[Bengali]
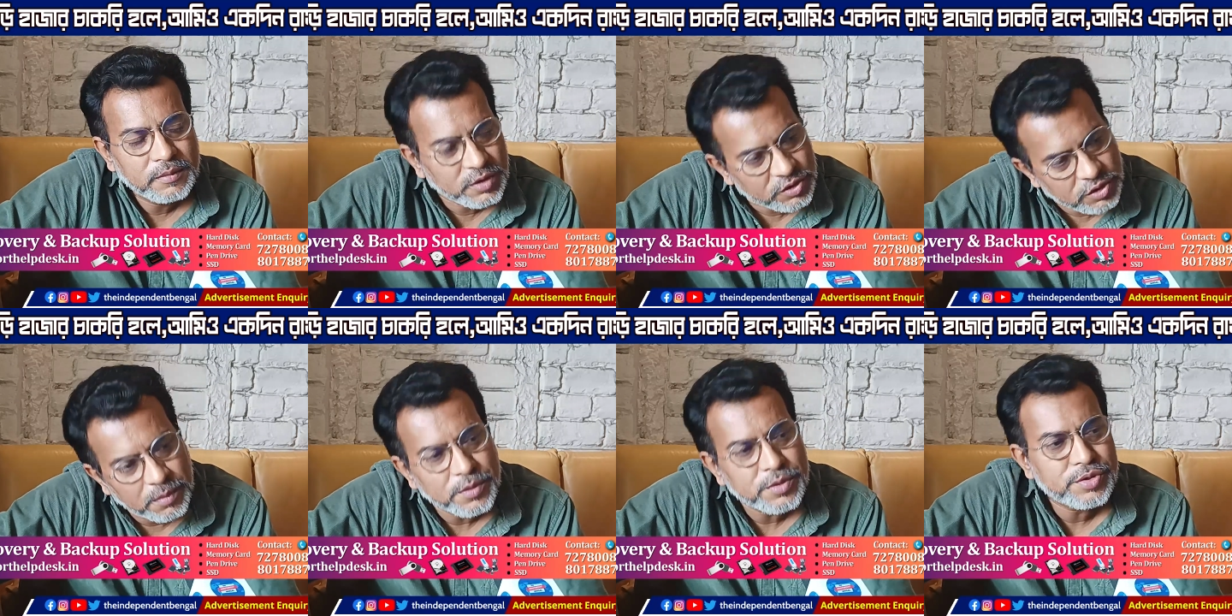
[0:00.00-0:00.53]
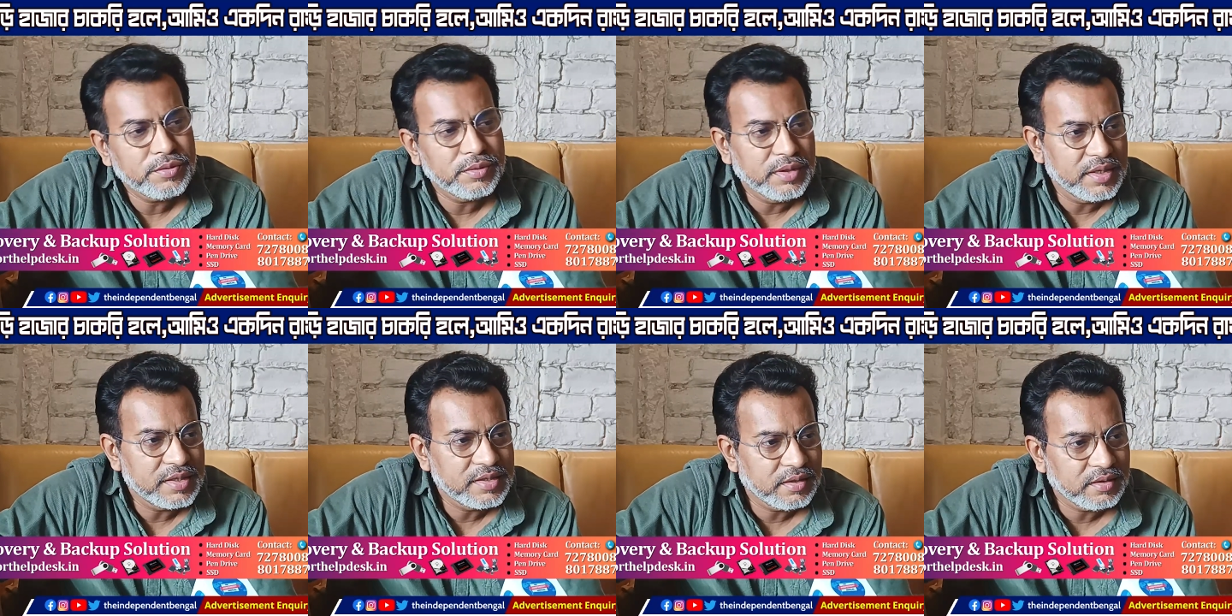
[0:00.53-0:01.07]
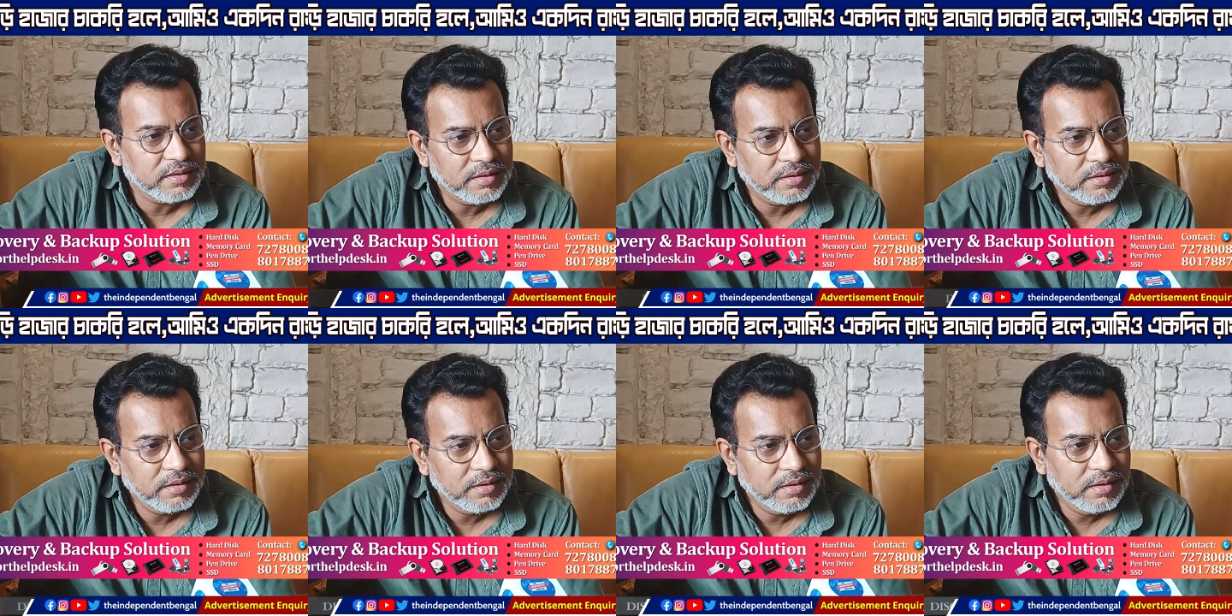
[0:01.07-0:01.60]
সেসবও শুনিয়েছেন
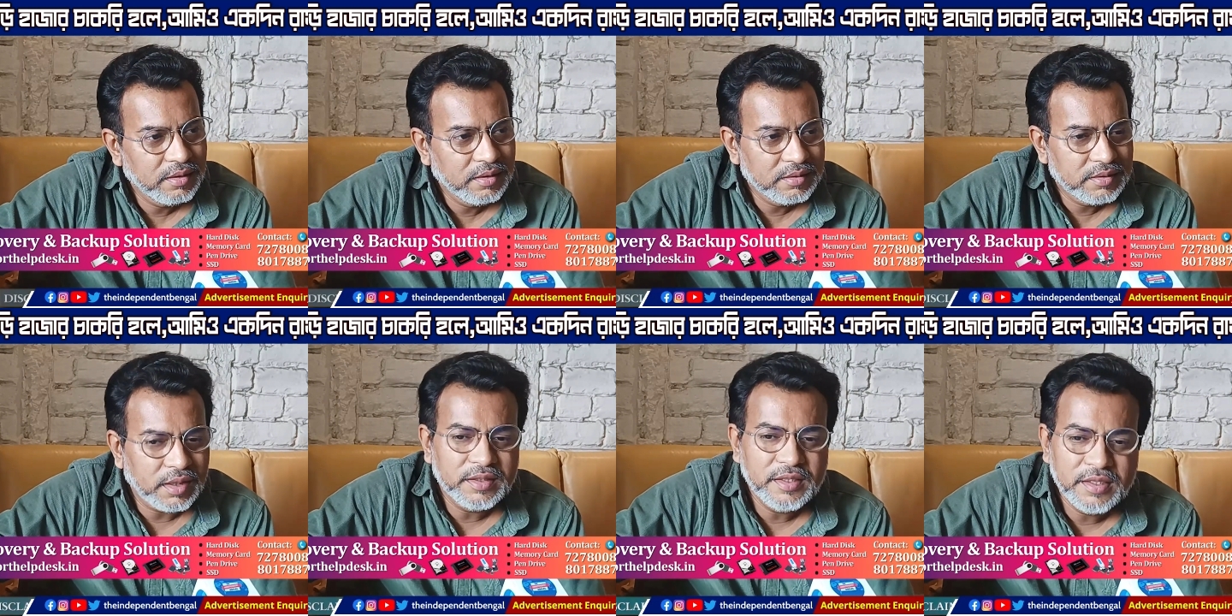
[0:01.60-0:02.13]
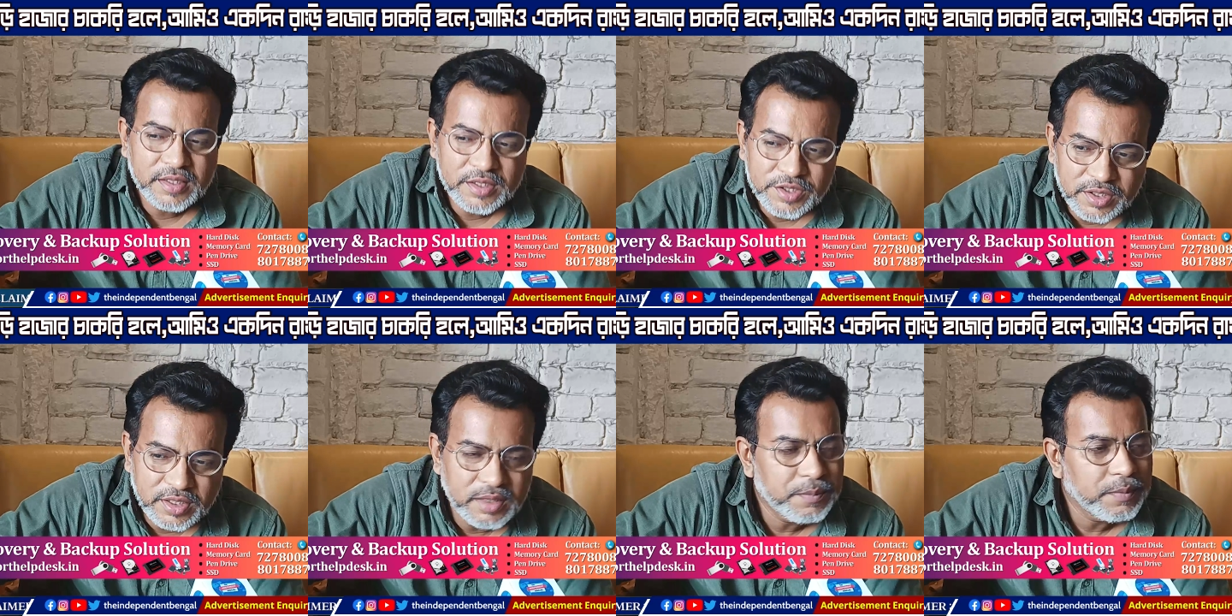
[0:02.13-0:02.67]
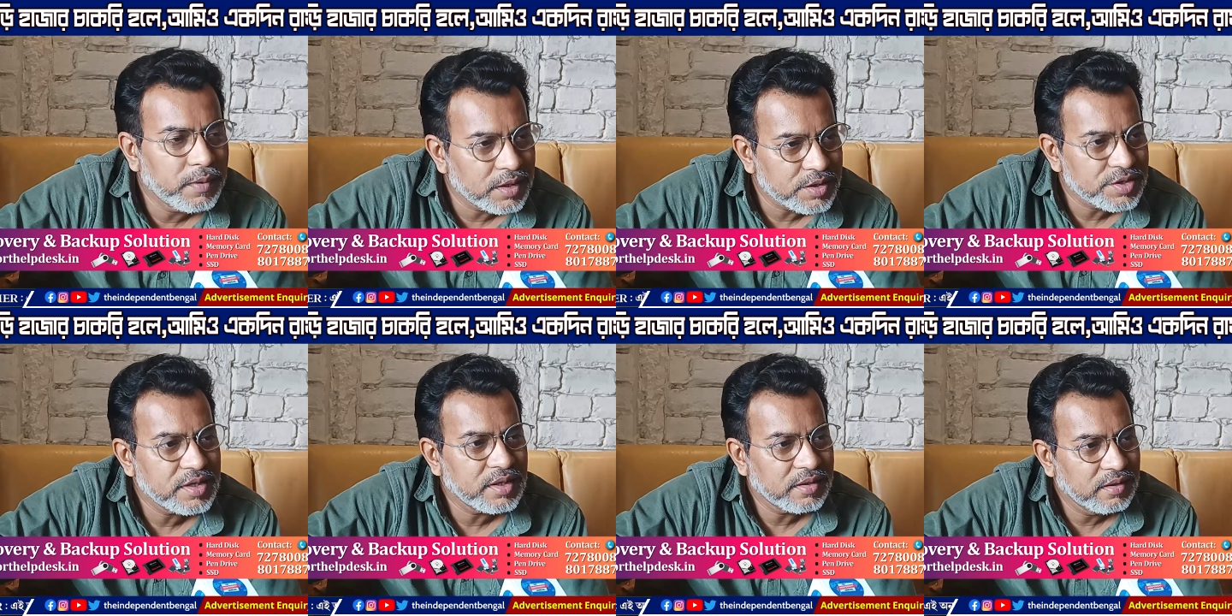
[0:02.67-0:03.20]
তা দিয়ে কি শিল্প
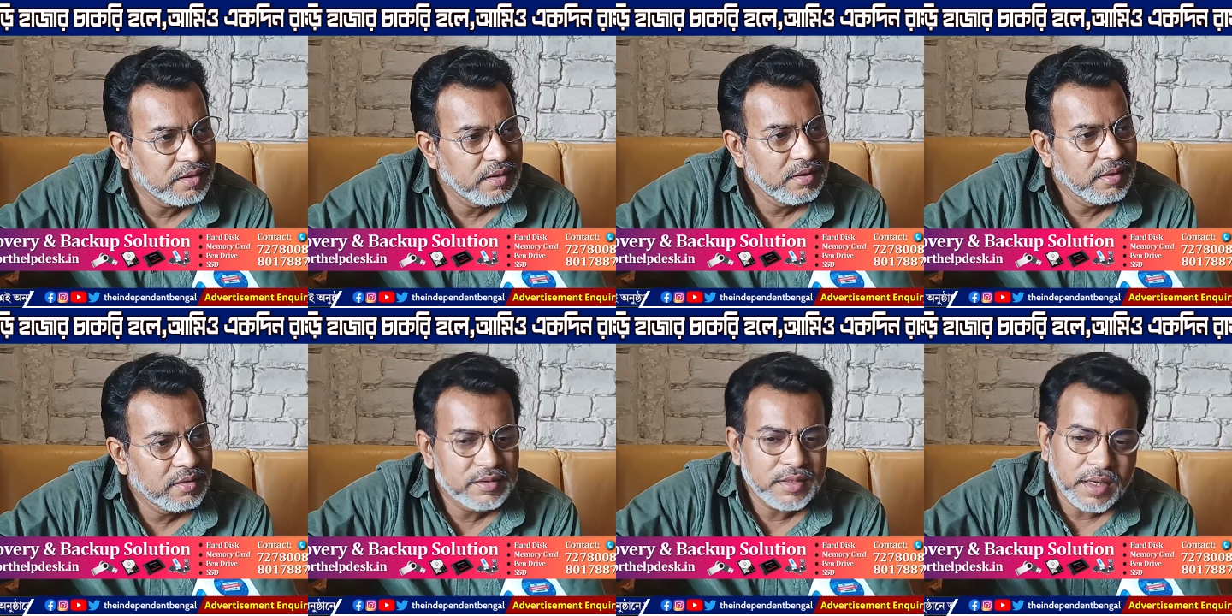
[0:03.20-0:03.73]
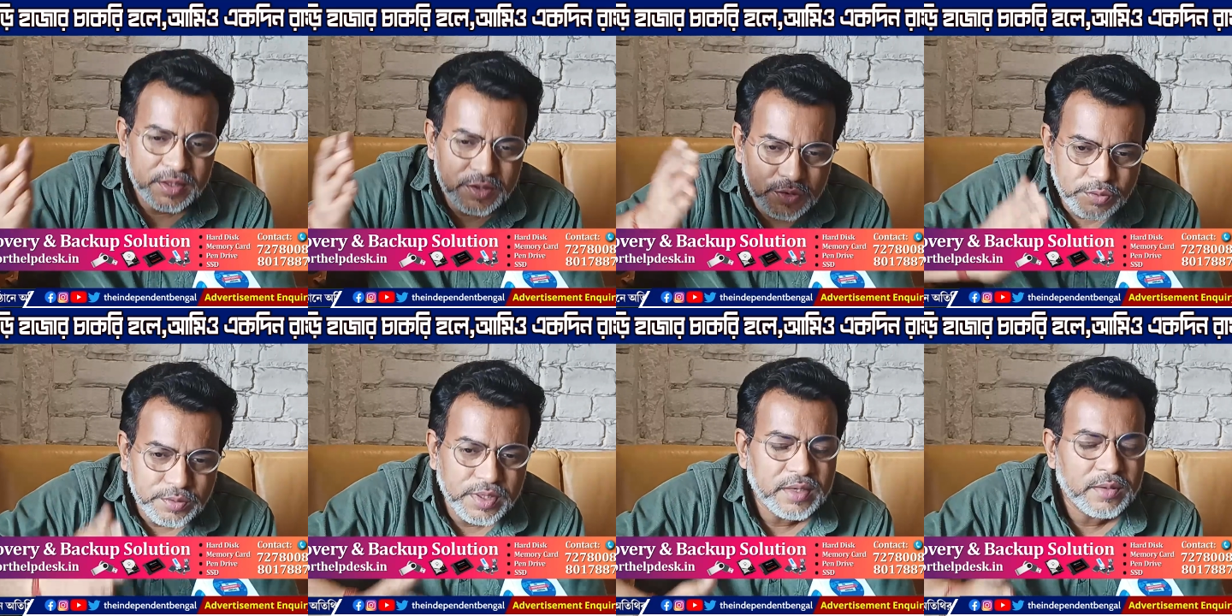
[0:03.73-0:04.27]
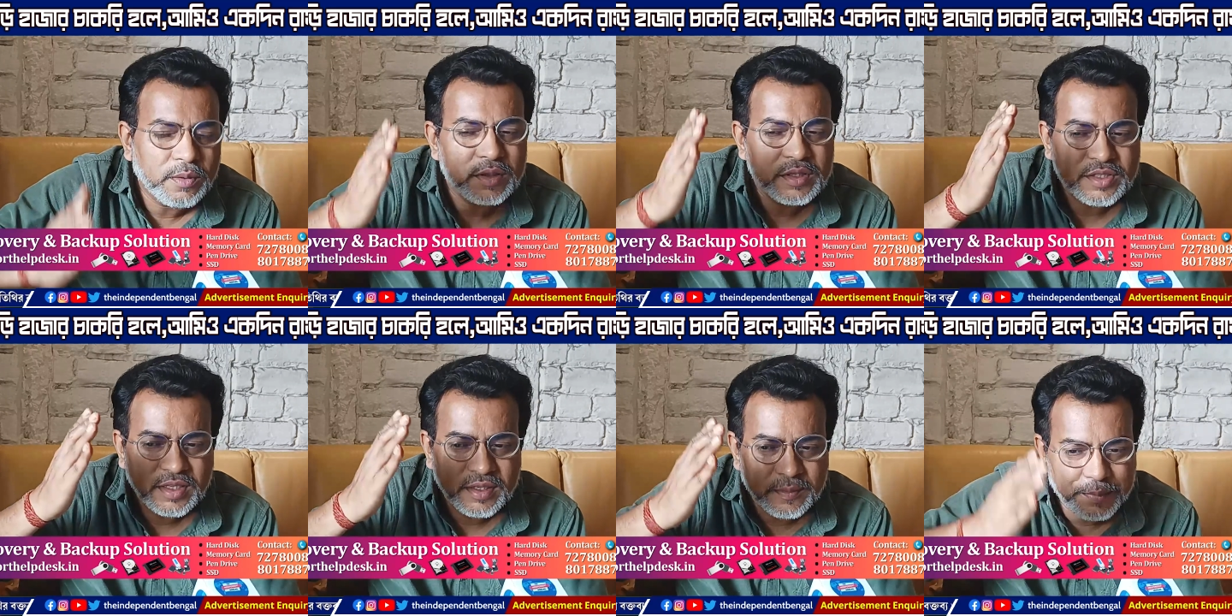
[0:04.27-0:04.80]
আসে যারা চুরি
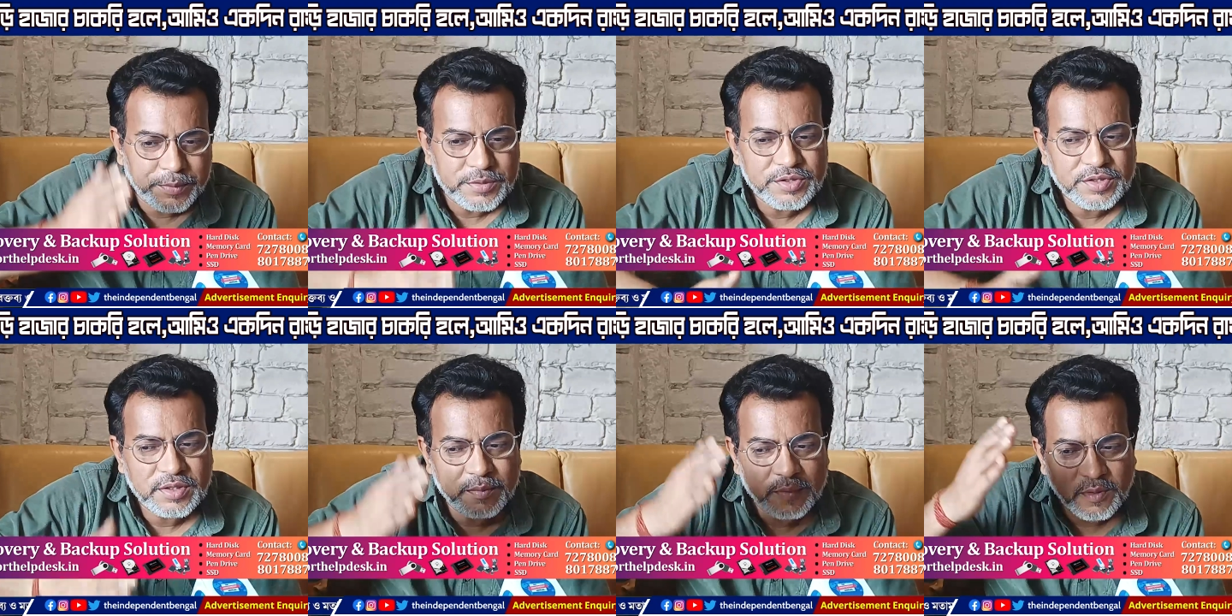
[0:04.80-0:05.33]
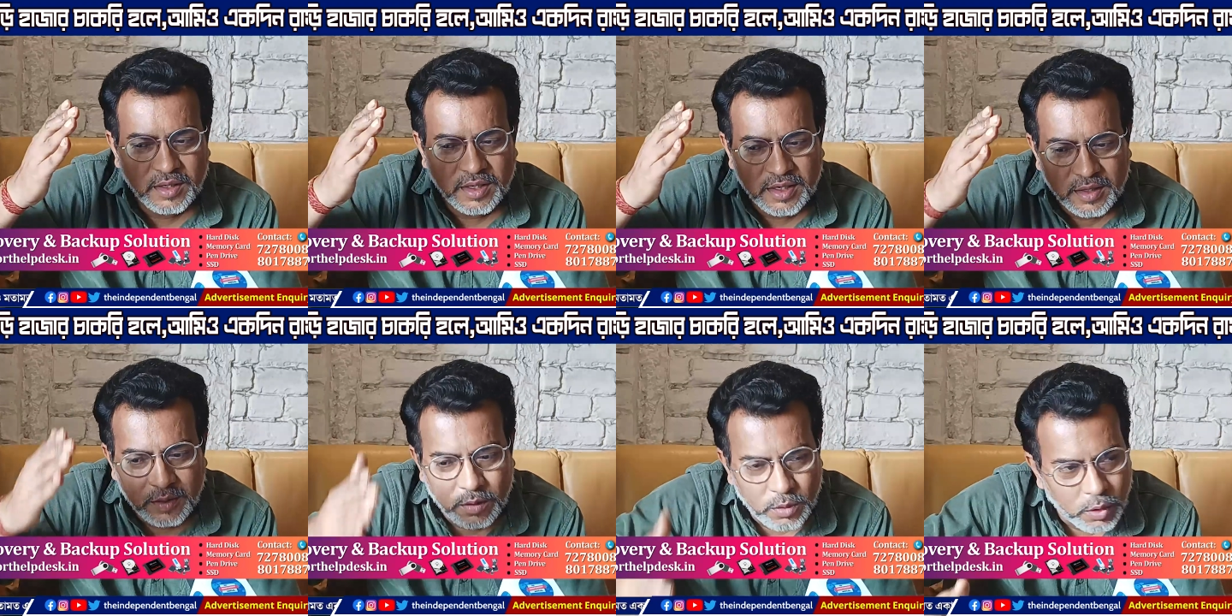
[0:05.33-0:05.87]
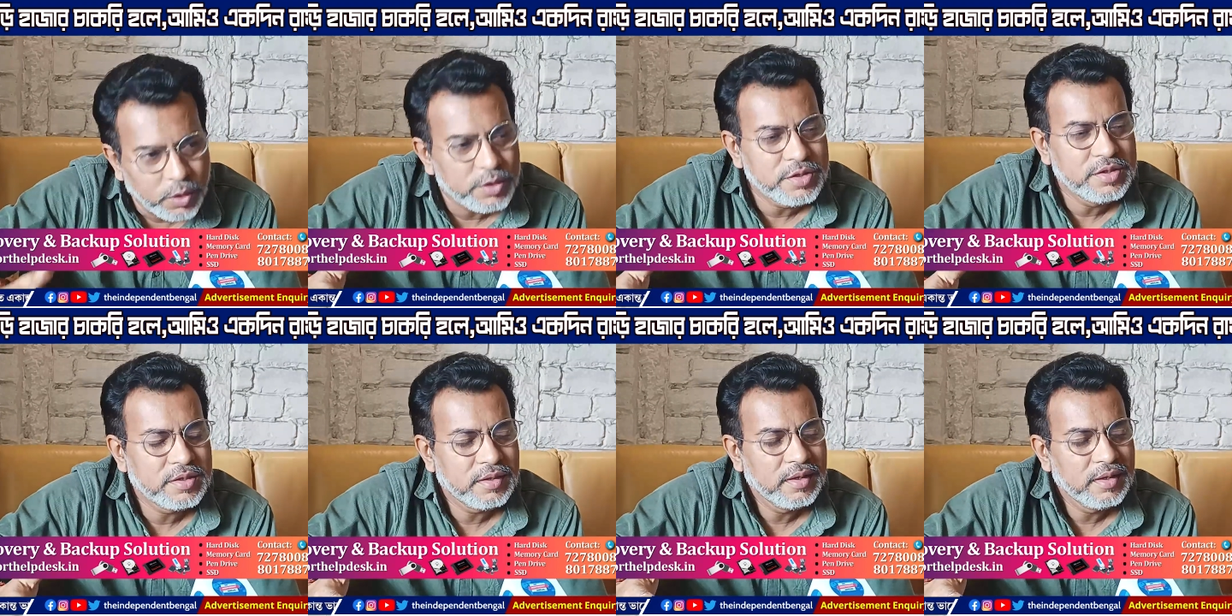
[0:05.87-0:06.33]
করছেন পশ্চিমবঙ্গের রোজ